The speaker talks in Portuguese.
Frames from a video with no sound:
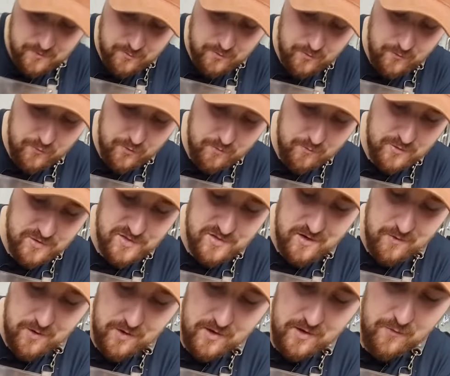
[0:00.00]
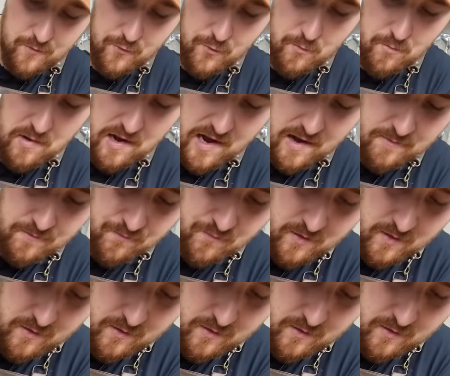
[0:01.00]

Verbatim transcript: Quando for mostrar uma carne, filmar,